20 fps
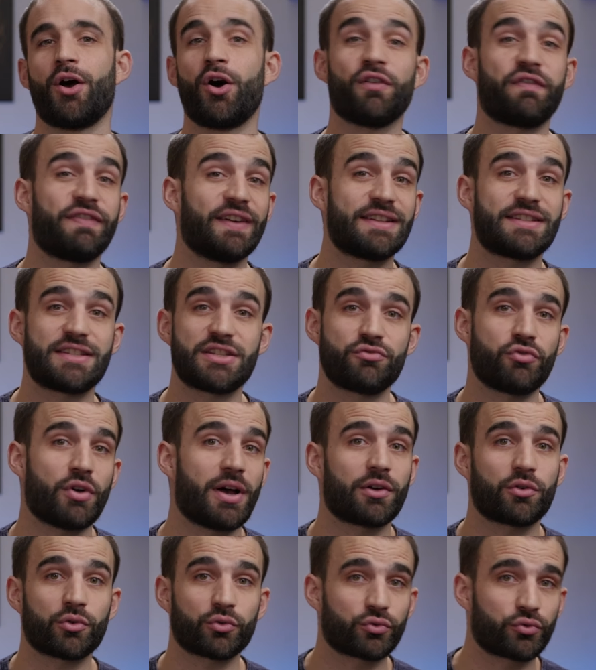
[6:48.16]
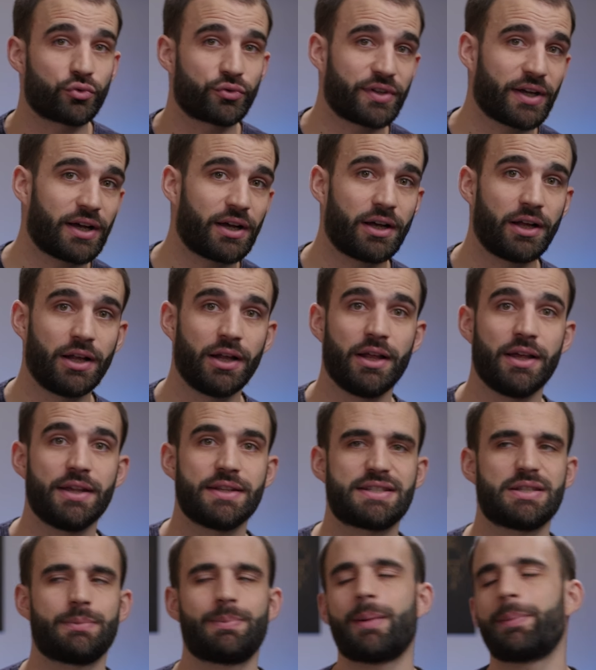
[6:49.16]
En fait, si je vous raconte tout ça,
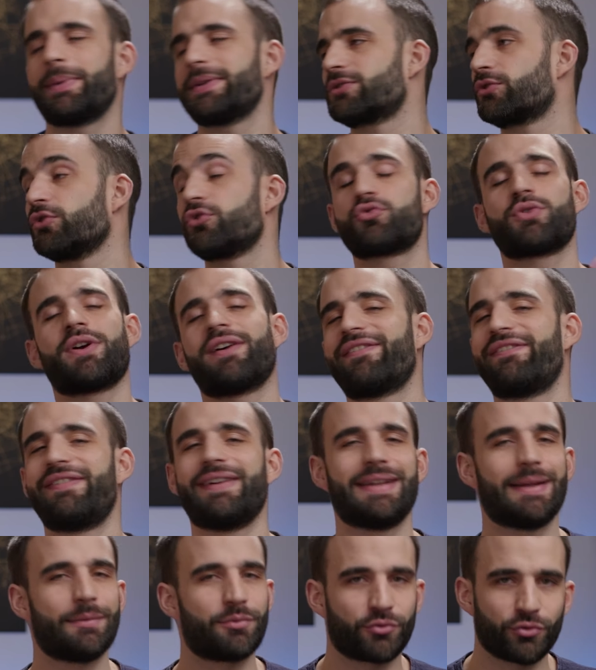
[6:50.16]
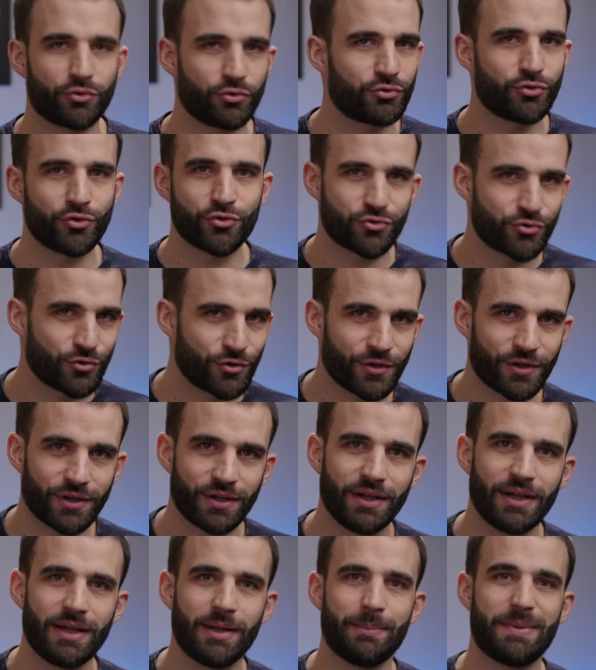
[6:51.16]
c'est pas parce que je suis un fan absolu de Jules,
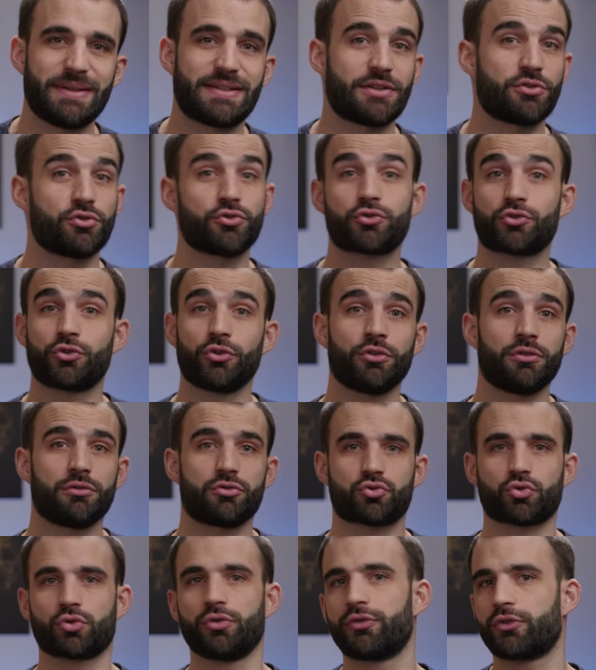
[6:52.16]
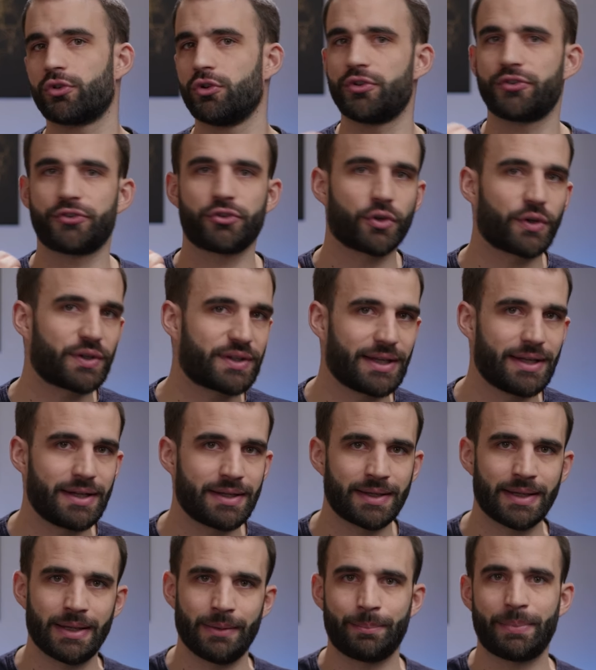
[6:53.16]
mais c'est juste que je trouve que le
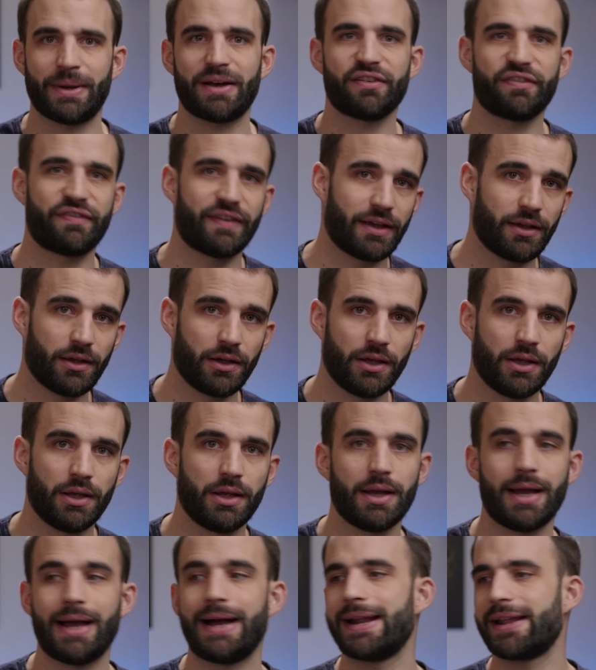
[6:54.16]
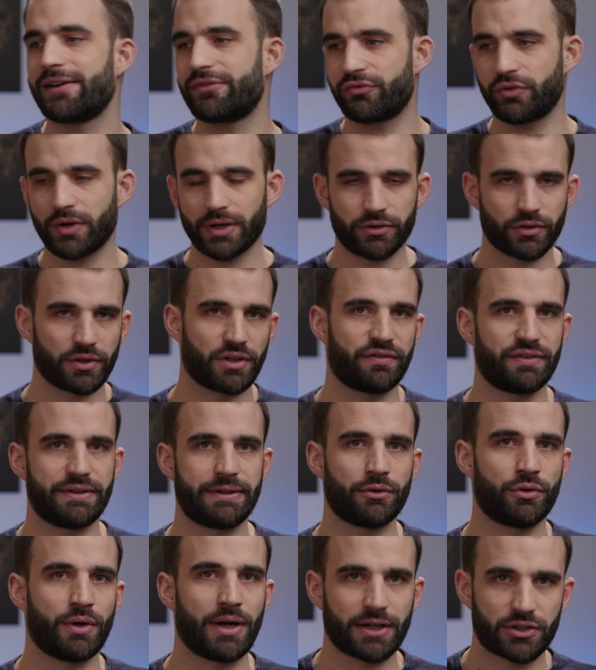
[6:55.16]
storytelling est parfait à la fois dans les
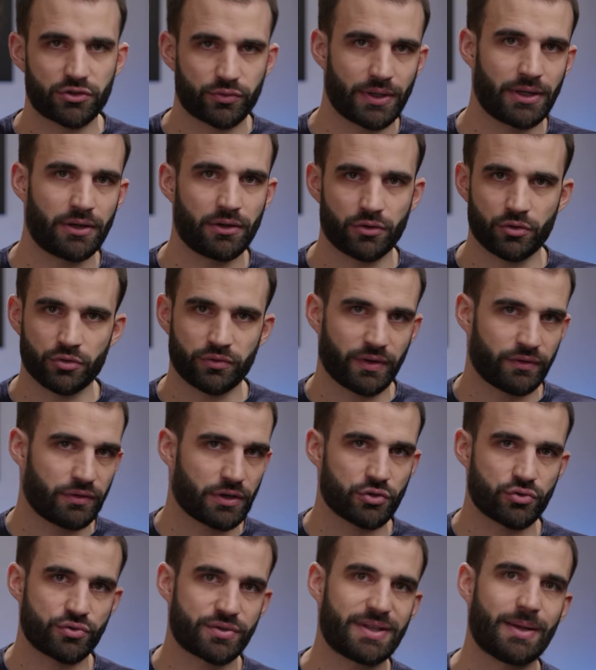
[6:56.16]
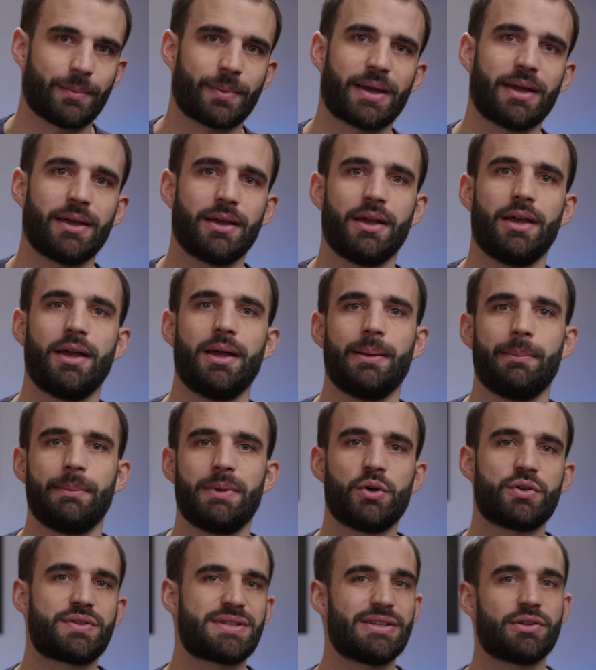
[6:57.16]
vidéos actuelles qu'on va voir juste après,
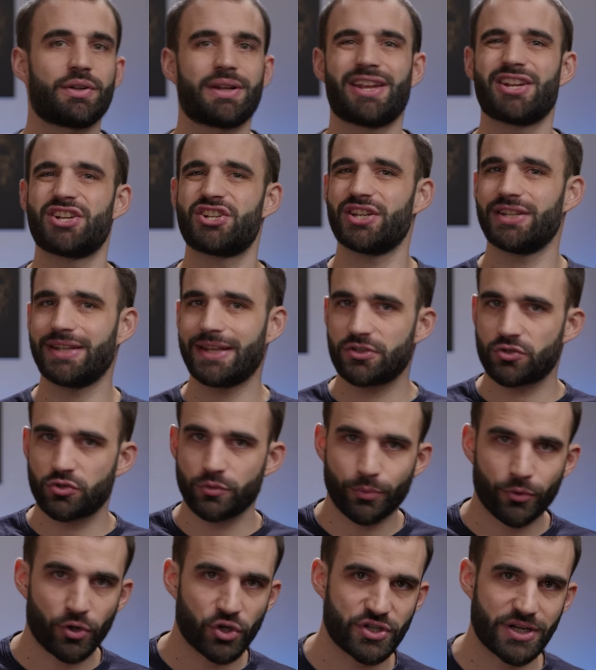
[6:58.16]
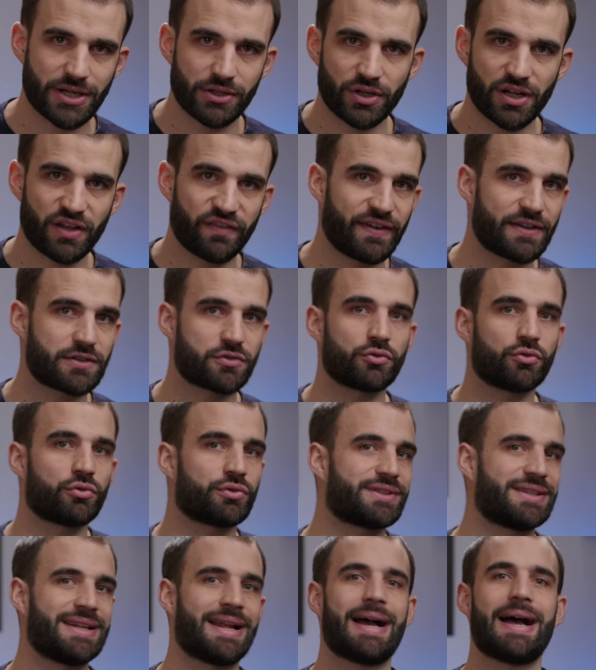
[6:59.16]
mais aussi dans la genèse du projet, dans la façon dont
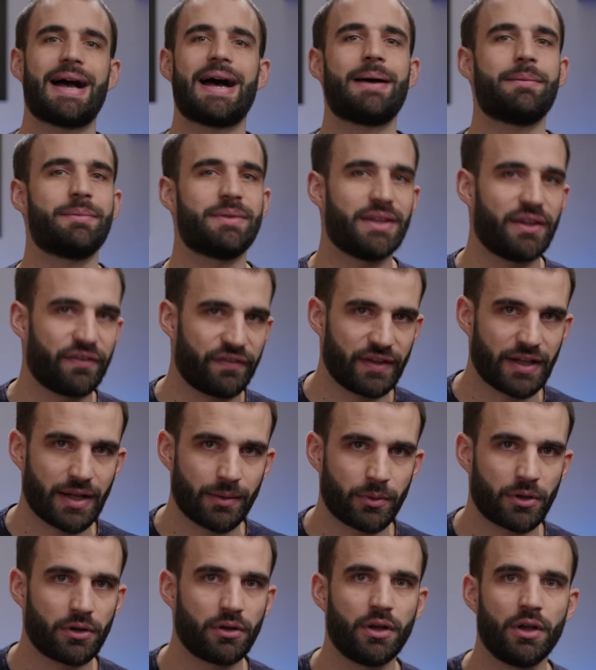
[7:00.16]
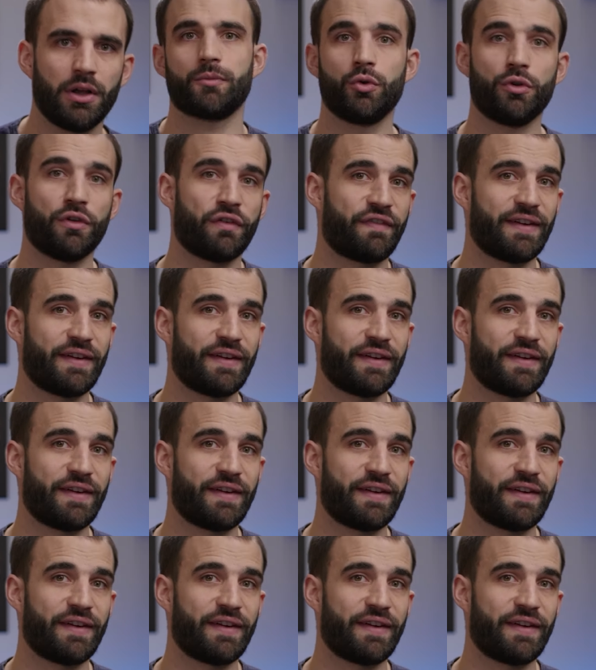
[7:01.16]
il a amené finalement le